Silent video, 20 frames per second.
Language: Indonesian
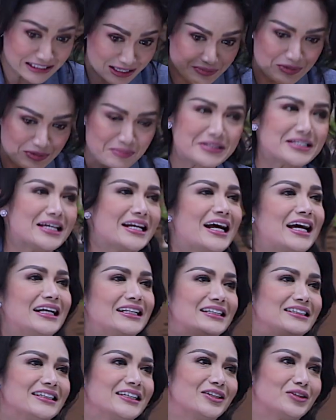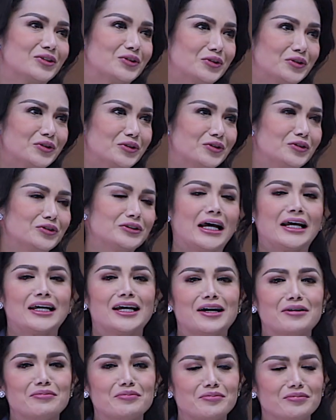sama masyarakat di situ.
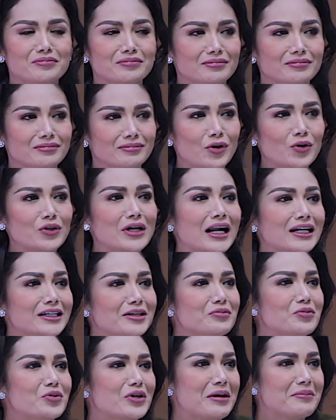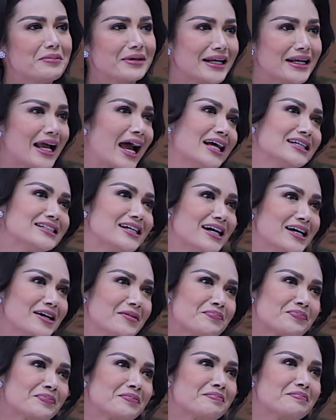Saya modalnya murah meriah aja.
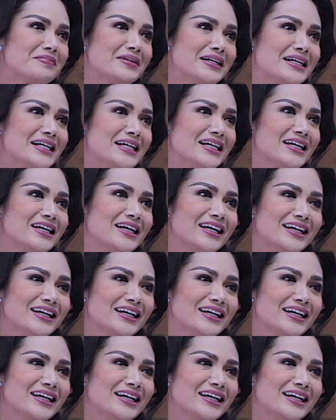Habis beli